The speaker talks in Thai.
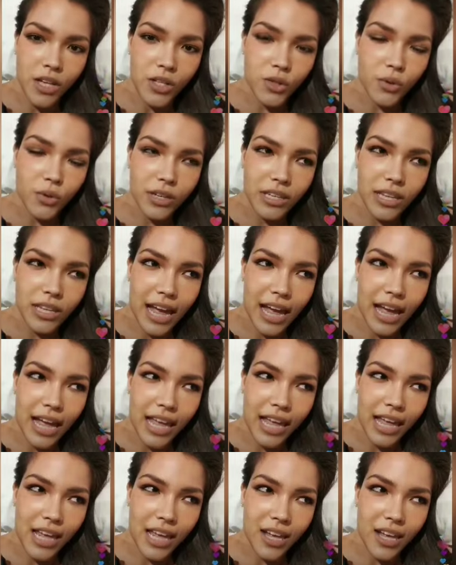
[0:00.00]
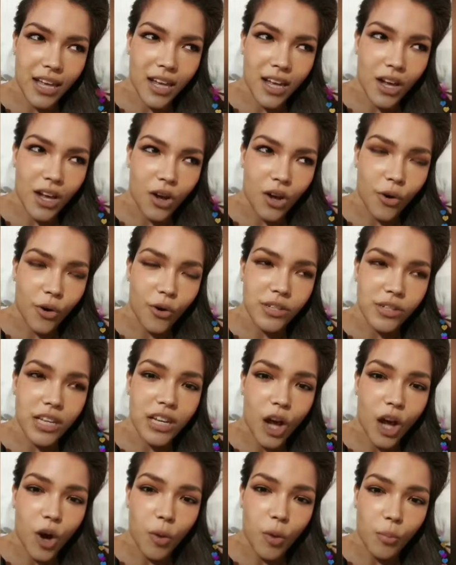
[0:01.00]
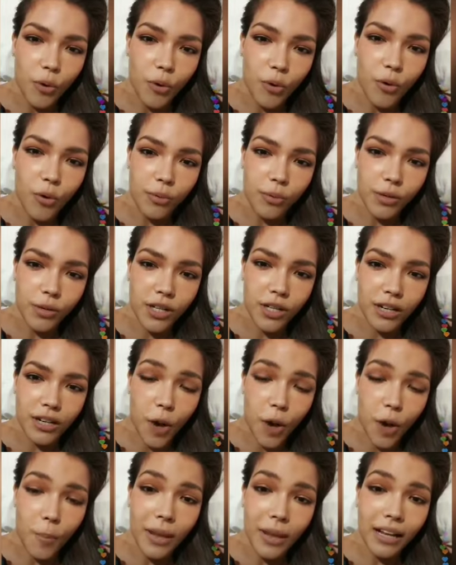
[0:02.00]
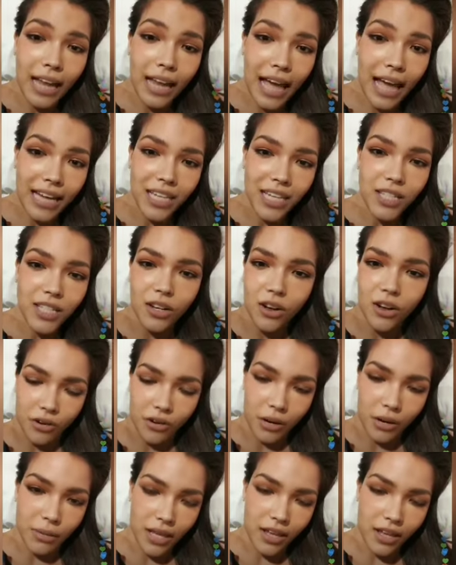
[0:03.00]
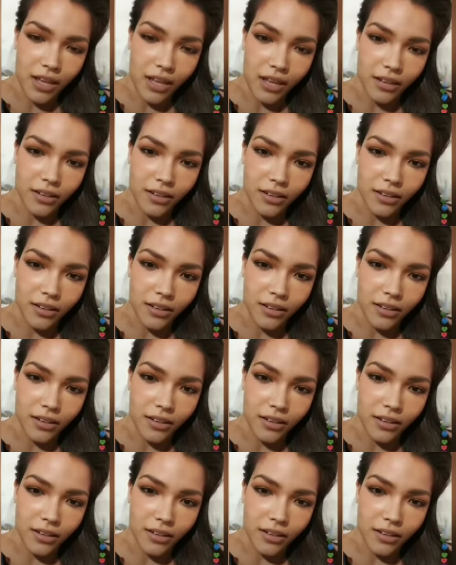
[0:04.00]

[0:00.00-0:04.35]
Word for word: ส่วนใหญ่คนที่เขาพูดคือเขาไม่กล้าที่จะลองทำอีก